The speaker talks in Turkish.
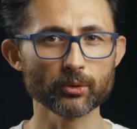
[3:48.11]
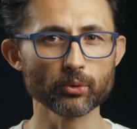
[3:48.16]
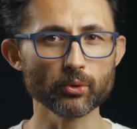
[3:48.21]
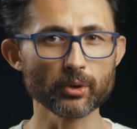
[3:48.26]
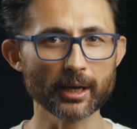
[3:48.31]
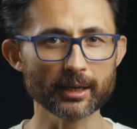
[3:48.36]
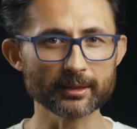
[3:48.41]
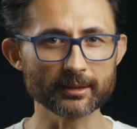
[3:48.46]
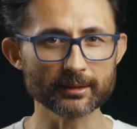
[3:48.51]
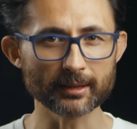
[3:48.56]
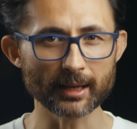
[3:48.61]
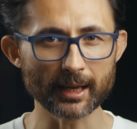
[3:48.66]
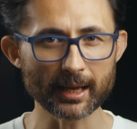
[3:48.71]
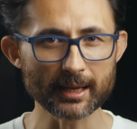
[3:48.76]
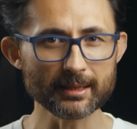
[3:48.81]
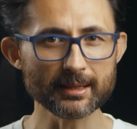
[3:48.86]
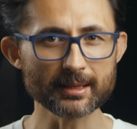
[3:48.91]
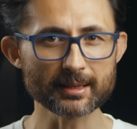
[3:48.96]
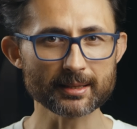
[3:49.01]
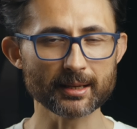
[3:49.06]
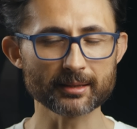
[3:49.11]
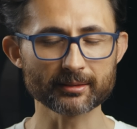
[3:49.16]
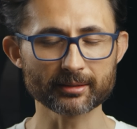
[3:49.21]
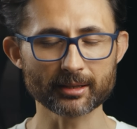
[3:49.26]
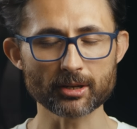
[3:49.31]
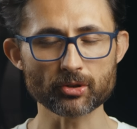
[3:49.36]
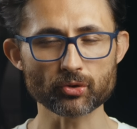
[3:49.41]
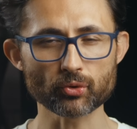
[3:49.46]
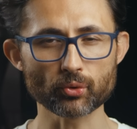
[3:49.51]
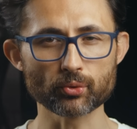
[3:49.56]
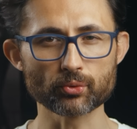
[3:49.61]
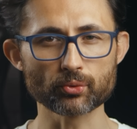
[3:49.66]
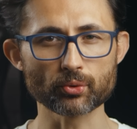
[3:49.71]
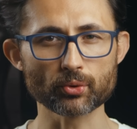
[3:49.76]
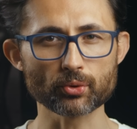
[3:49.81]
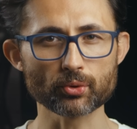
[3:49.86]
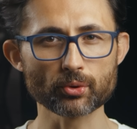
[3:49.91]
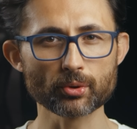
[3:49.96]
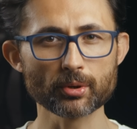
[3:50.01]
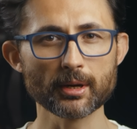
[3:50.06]
Dünyanın en iyi satranç
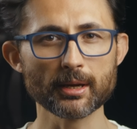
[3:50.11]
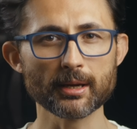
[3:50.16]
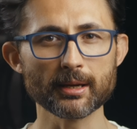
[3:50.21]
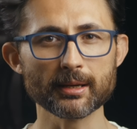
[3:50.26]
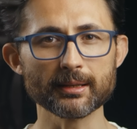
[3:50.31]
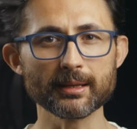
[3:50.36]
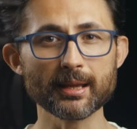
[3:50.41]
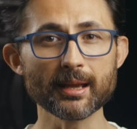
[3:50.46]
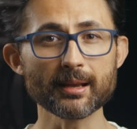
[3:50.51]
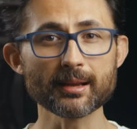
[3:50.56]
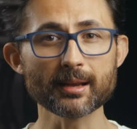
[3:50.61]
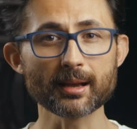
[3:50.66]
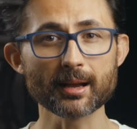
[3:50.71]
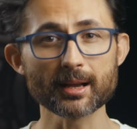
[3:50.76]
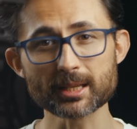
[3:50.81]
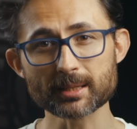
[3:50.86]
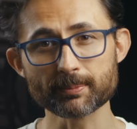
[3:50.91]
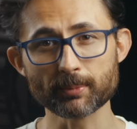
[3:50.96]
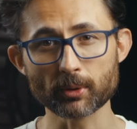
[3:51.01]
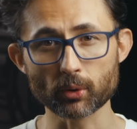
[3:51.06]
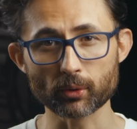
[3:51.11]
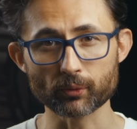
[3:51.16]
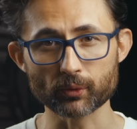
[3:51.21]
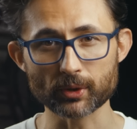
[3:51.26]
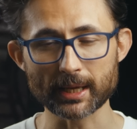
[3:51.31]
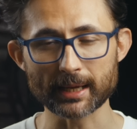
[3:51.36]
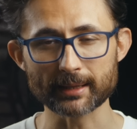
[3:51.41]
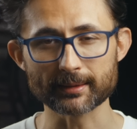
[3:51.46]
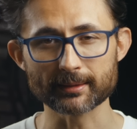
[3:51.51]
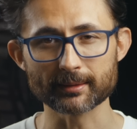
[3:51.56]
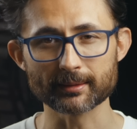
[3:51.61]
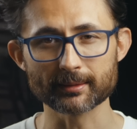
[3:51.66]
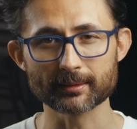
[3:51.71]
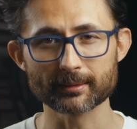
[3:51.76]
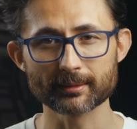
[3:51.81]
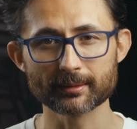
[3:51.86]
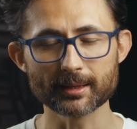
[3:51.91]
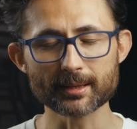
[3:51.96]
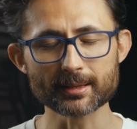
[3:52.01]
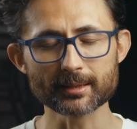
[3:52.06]
oyuncusu Gary Kasparov'u yendi.
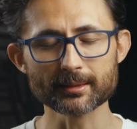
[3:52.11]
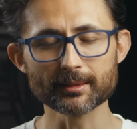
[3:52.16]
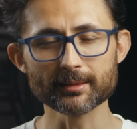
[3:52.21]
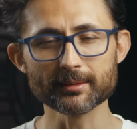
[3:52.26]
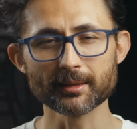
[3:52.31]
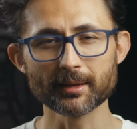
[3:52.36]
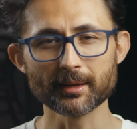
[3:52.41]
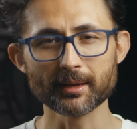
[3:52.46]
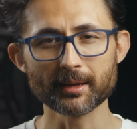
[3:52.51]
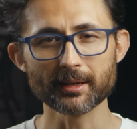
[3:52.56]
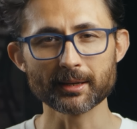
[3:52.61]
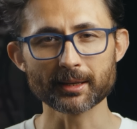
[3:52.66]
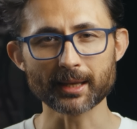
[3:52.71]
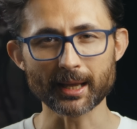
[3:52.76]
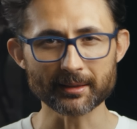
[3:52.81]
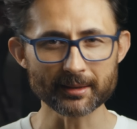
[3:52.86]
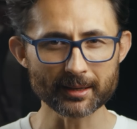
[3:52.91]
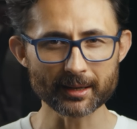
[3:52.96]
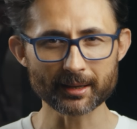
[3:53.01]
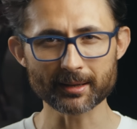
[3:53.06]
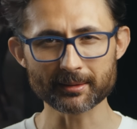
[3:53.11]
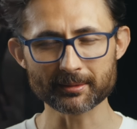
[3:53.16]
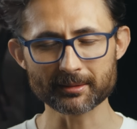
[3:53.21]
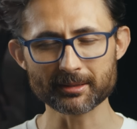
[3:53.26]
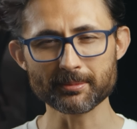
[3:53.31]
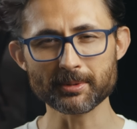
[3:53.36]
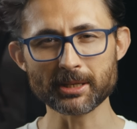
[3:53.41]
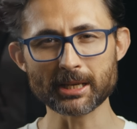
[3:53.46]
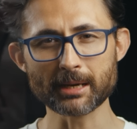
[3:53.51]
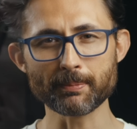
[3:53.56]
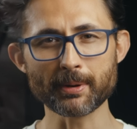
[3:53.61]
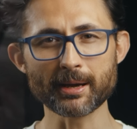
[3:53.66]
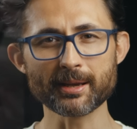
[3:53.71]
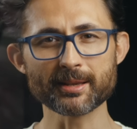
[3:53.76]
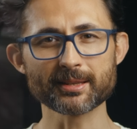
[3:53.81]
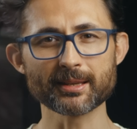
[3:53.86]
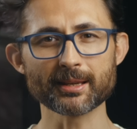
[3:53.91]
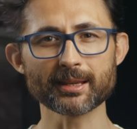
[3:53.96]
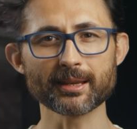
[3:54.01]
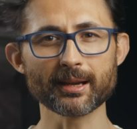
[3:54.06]
İnsanın kendi yarattığı bir
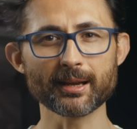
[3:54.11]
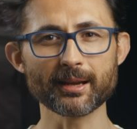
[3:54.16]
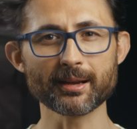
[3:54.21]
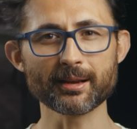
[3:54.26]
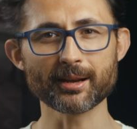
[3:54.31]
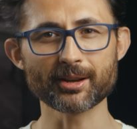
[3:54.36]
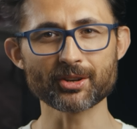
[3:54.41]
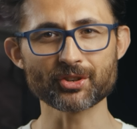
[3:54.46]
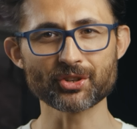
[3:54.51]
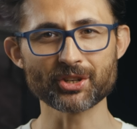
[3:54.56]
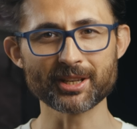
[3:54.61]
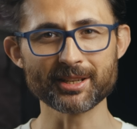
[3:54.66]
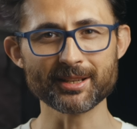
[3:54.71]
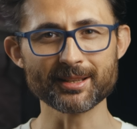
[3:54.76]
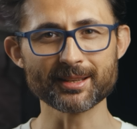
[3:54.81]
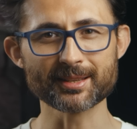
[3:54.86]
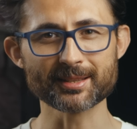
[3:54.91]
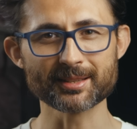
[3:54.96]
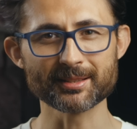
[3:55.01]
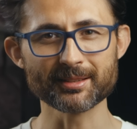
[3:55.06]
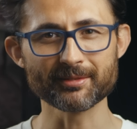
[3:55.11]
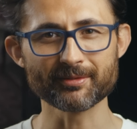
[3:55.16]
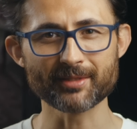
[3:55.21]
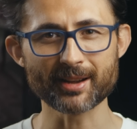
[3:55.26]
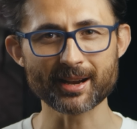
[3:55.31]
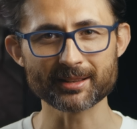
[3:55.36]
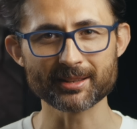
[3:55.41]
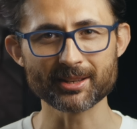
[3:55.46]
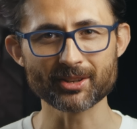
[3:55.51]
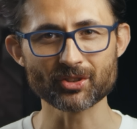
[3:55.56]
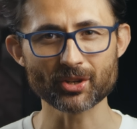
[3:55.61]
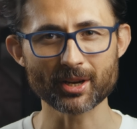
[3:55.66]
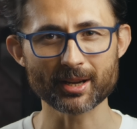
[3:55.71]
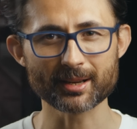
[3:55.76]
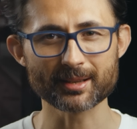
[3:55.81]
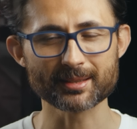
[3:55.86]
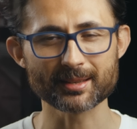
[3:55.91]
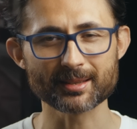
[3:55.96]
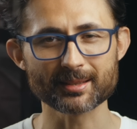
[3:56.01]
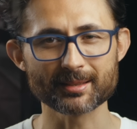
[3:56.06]
yapay zekaya karşı yenilgisinin verdiği
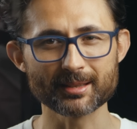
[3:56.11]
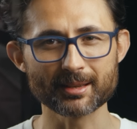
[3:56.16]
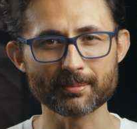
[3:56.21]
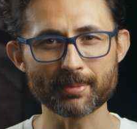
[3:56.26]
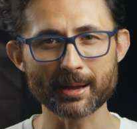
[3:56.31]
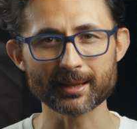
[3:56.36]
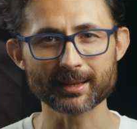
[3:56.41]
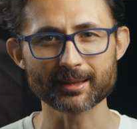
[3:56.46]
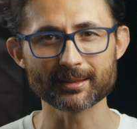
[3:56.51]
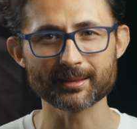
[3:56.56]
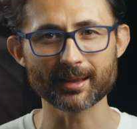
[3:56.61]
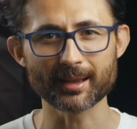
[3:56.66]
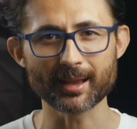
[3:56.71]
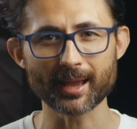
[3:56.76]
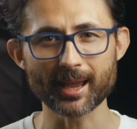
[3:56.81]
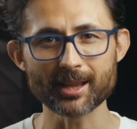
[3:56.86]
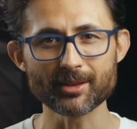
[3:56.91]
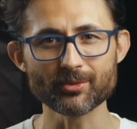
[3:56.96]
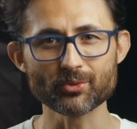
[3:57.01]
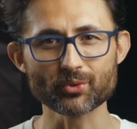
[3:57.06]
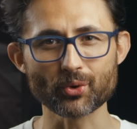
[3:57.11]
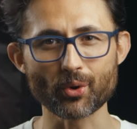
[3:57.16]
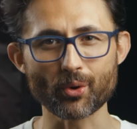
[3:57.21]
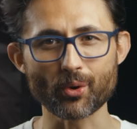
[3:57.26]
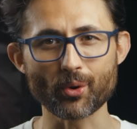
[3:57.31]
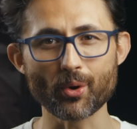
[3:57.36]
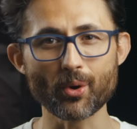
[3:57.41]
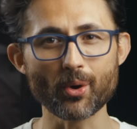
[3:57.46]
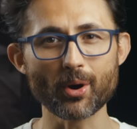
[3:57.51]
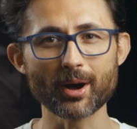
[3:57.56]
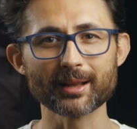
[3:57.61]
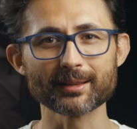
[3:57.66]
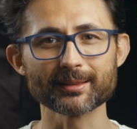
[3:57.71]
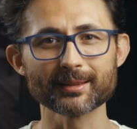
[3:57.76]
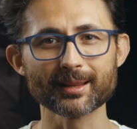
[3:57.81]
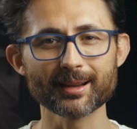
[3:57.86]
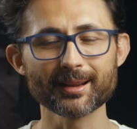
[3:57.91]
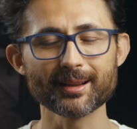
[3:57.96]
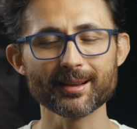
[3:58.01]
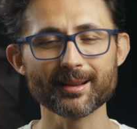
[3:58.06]
çaresizliği belki de en çok o
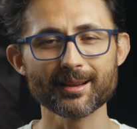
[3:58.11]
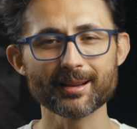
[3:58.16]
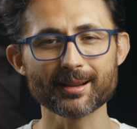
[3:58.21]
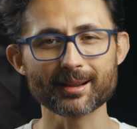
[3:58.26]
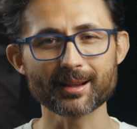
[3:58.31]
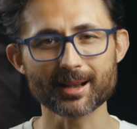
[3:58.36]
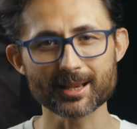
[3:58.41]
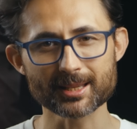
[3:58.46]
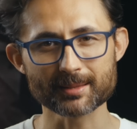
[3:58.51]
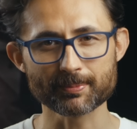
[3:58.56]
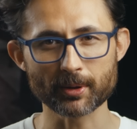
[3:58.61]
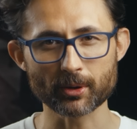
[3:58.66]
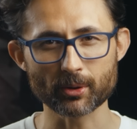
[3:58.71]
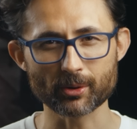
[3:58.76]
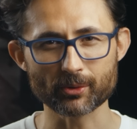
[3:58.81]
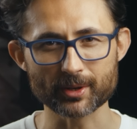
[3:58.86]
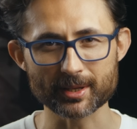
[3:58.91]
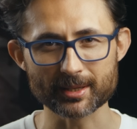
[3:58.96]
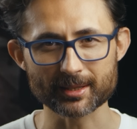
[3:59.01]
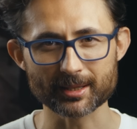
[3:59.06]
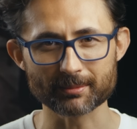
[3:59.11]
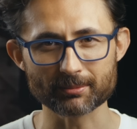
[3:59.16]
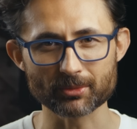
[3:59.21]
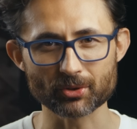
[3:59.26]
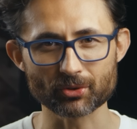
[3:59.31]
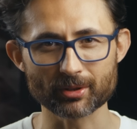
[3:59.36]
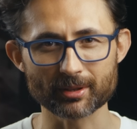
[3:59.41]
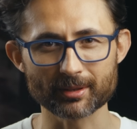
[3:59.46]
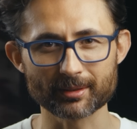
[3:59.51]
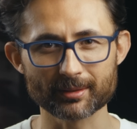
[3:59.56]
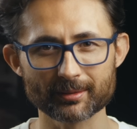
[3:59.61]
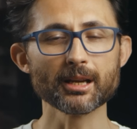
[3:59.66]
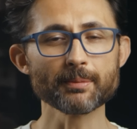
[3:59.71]
anda Kasparov hissetmişti.